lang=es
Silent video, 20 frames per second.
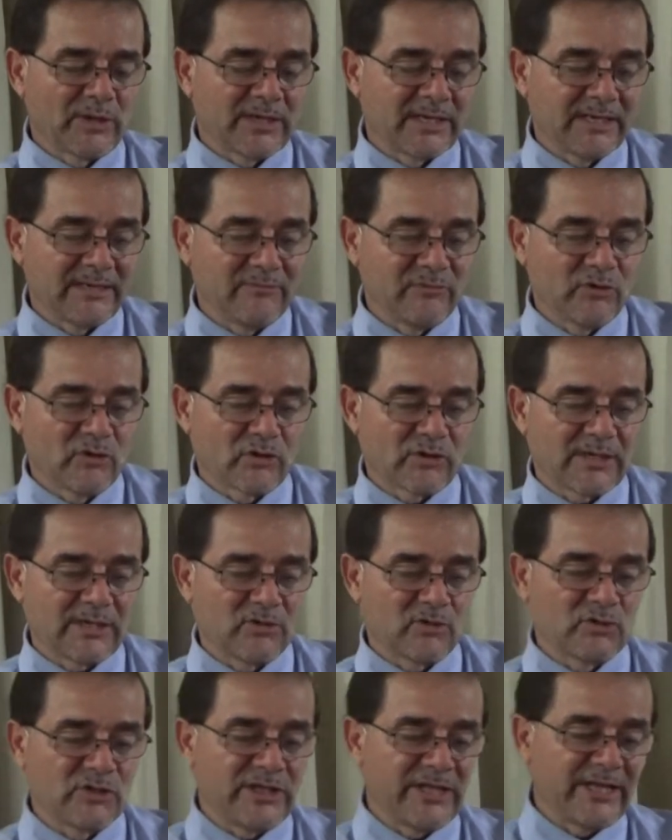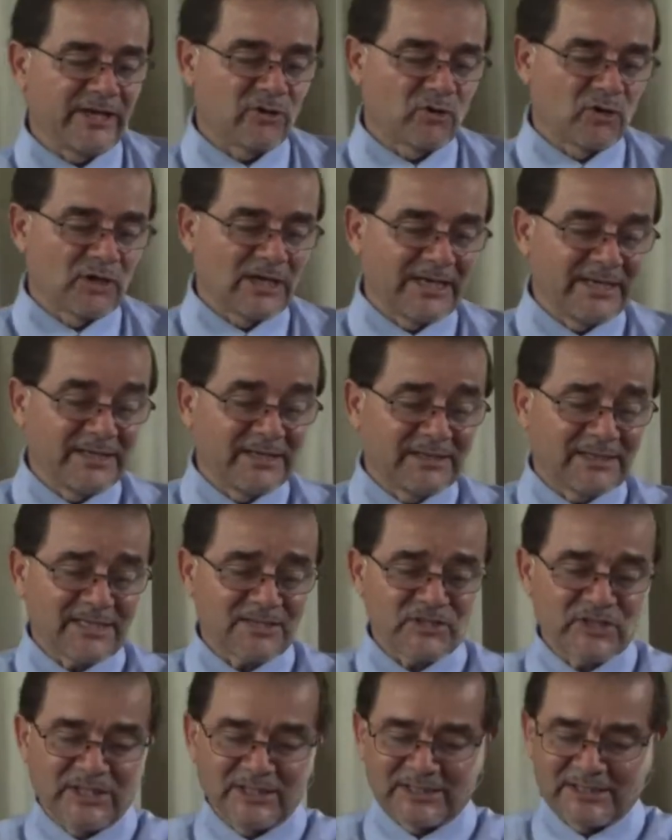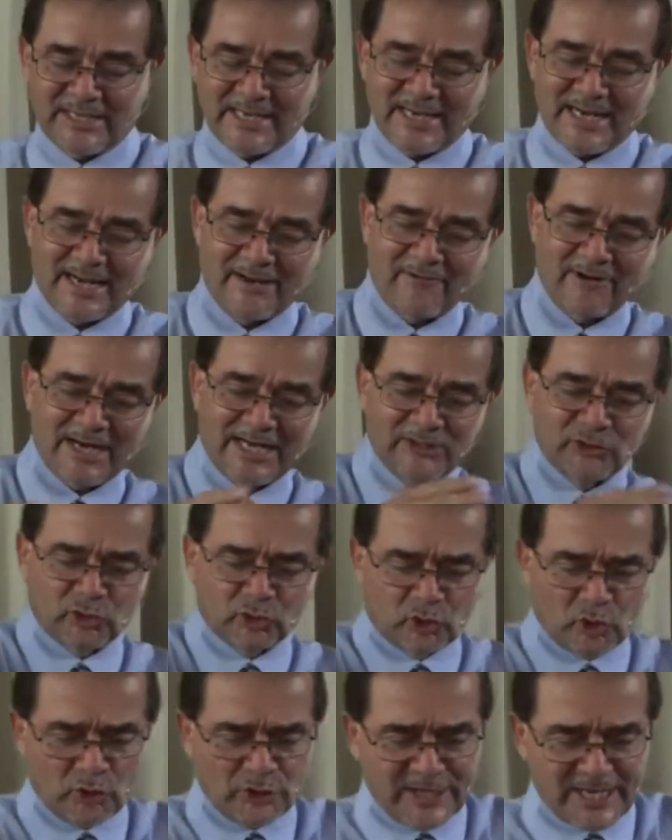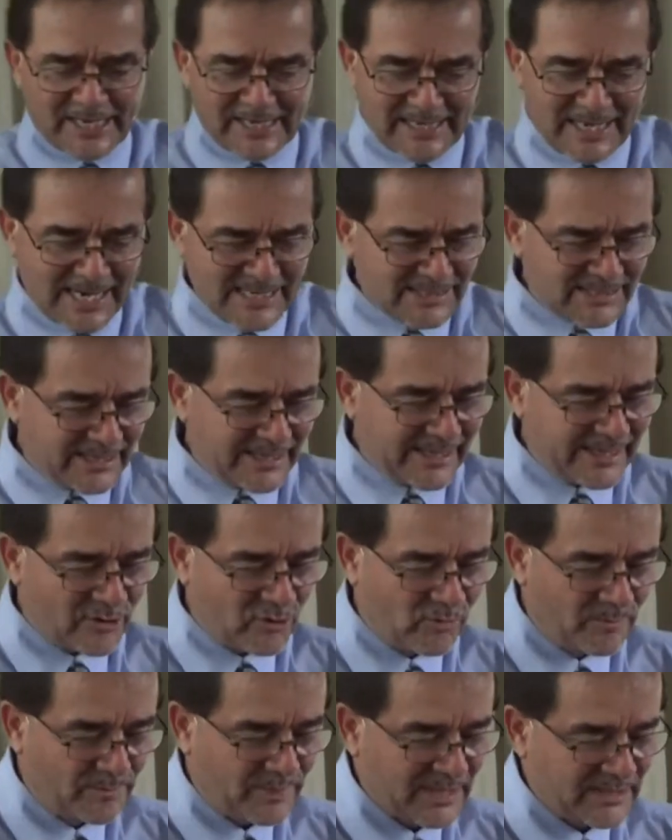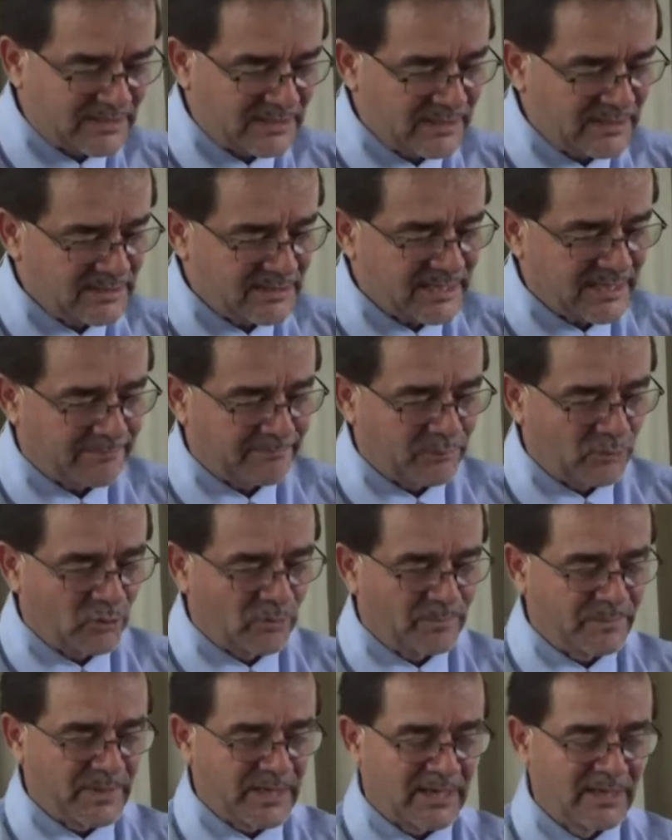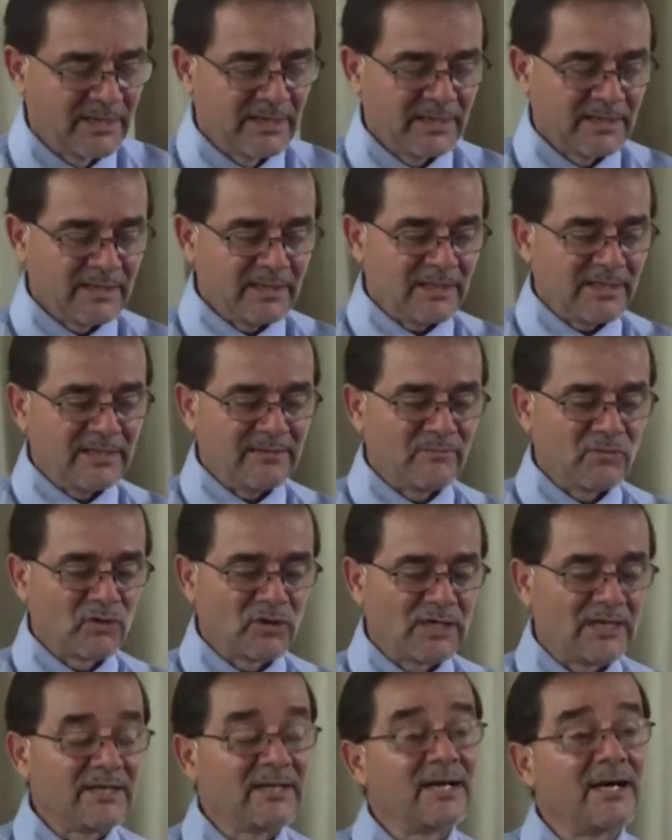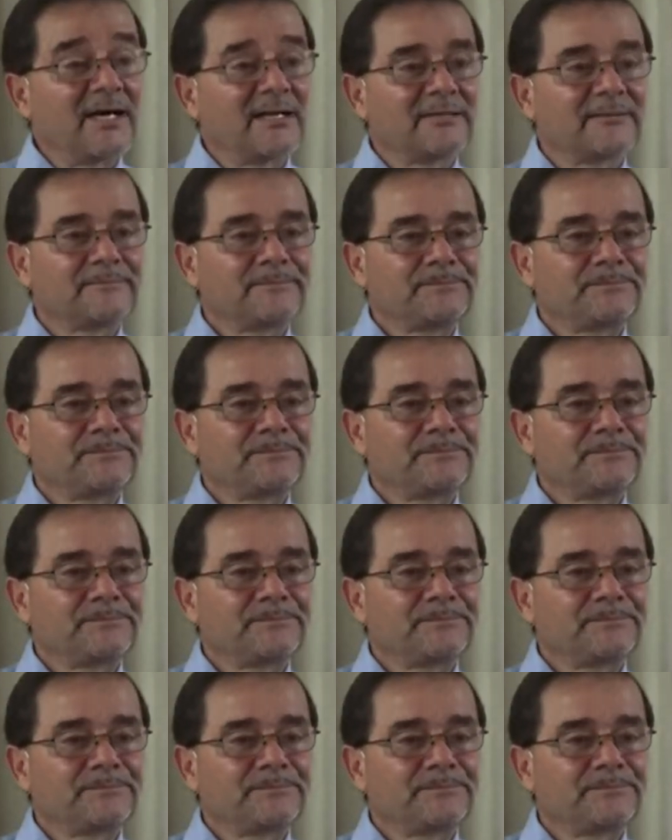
escribió que los nicolaitas se entregaban a toda clase de complacencia propia y de inmoralidad.